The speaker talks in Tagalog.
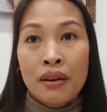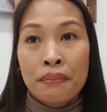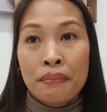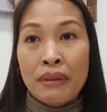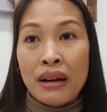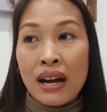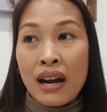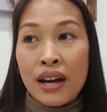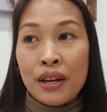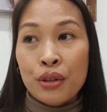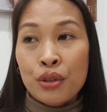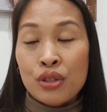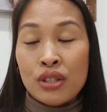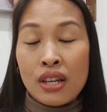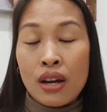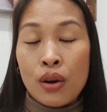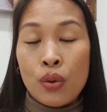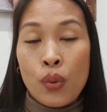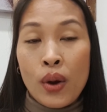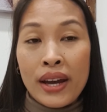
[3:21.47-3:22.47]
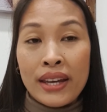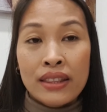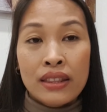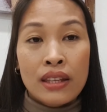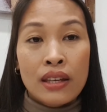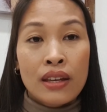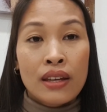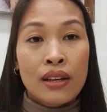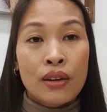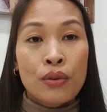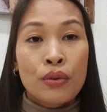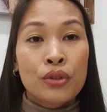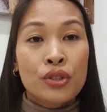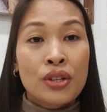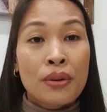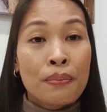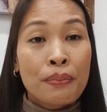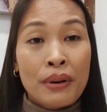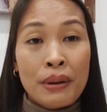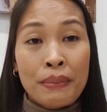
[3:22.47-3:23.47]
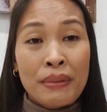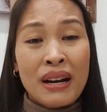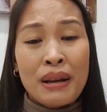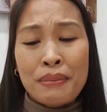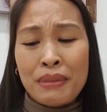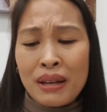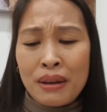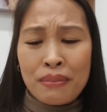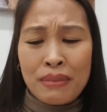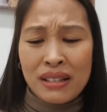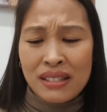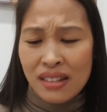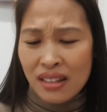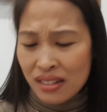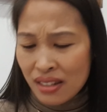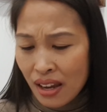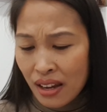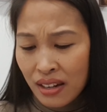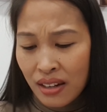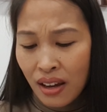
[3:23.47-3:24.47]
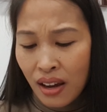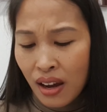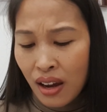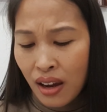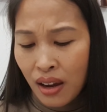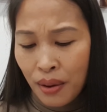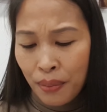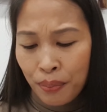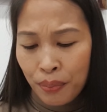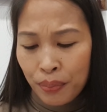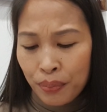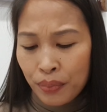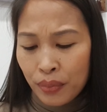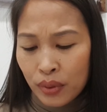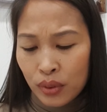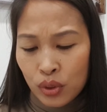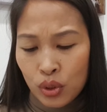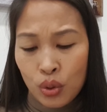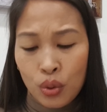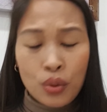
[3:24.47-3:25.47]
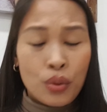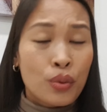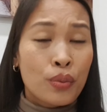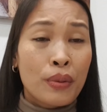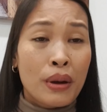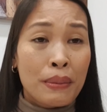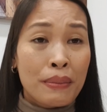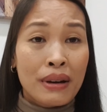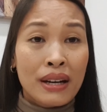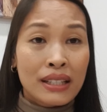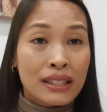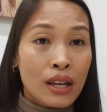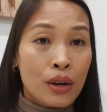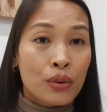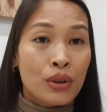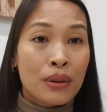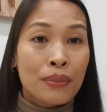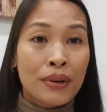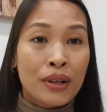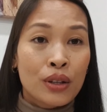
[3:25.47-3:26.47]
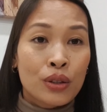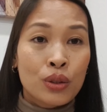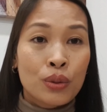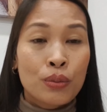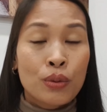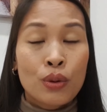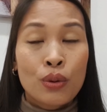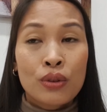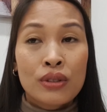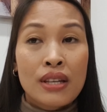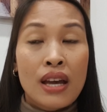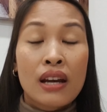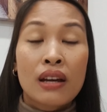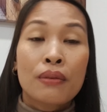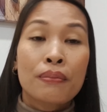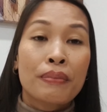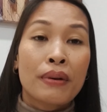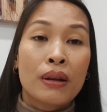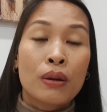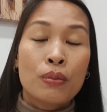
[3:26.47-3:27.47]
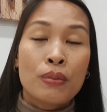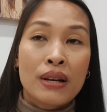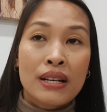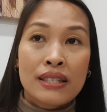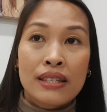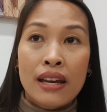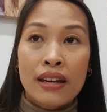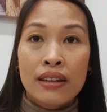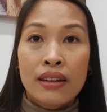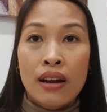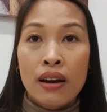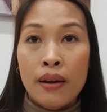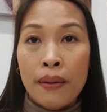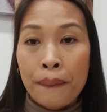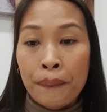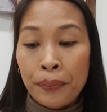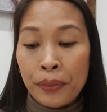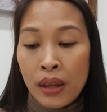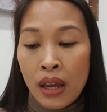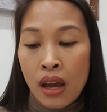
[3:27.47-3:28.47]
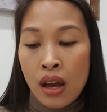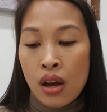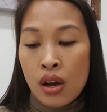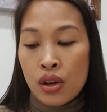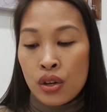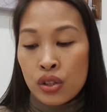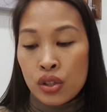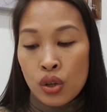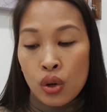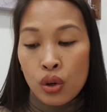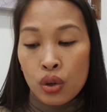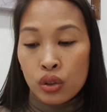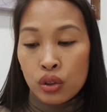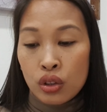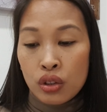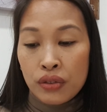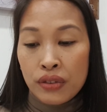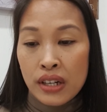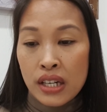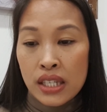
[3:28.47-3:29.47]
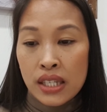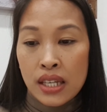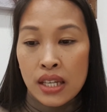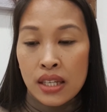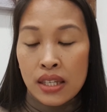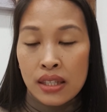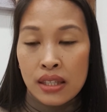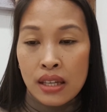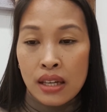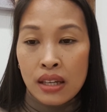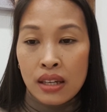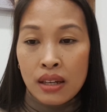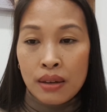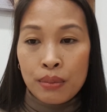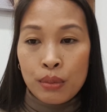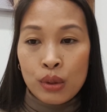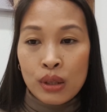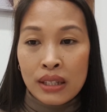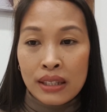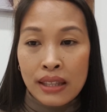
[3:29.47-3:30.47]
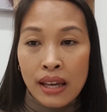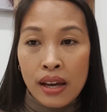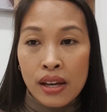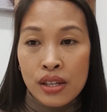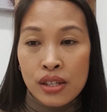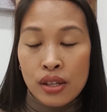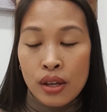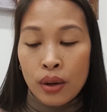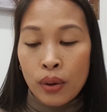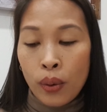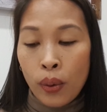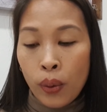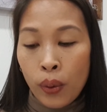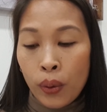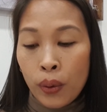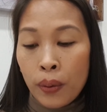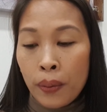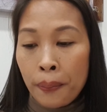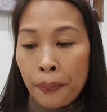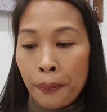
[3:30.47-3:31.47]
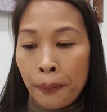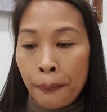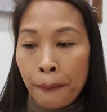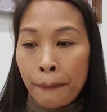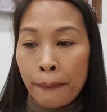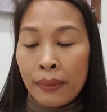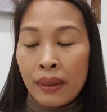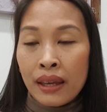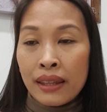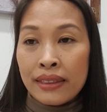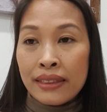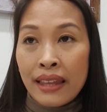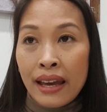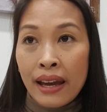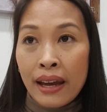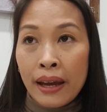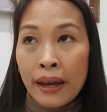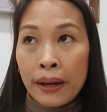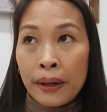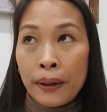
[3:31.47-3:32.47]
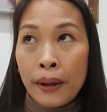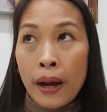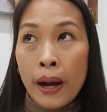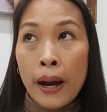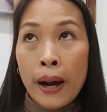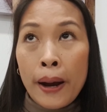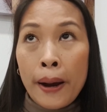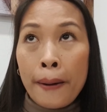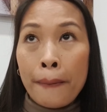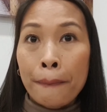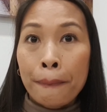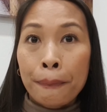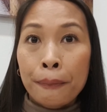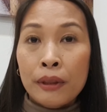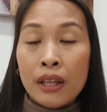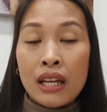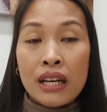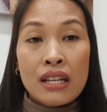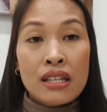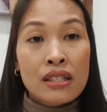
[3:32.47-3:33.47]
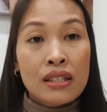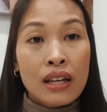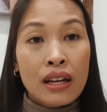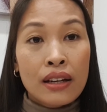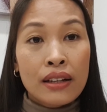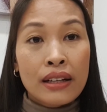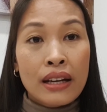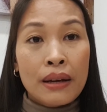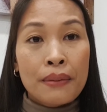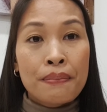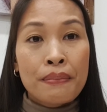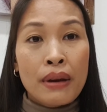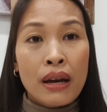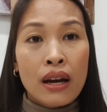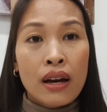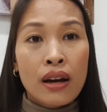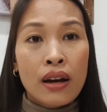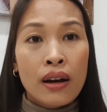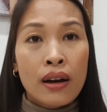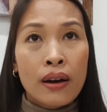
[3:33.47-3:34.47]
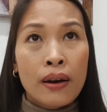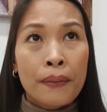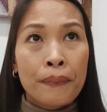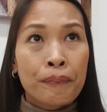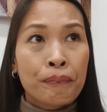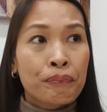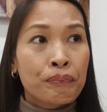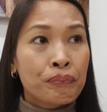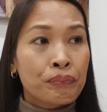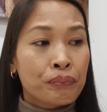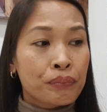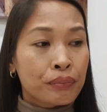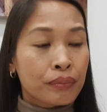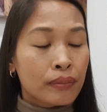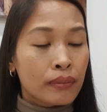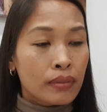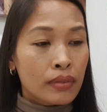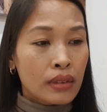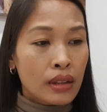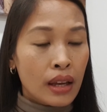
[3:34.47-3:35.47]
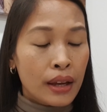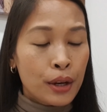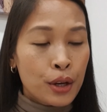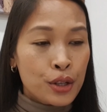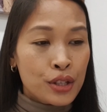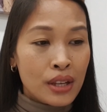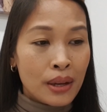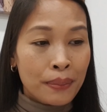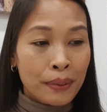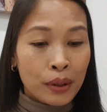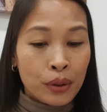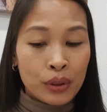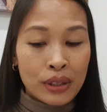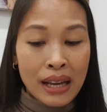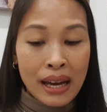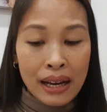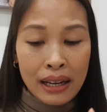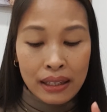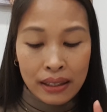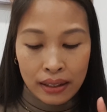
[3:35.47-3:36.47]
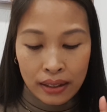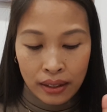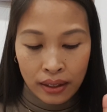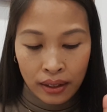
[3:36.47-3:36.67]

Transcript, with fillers: mga ano sa YT kung syempre marami kang magsa-sign up. So, may mga tao naman na tumulong sa akin para mag-sign up. So, October 16 na monetize ako. Then, um, na uh, nag, um, ano sabi ko, nag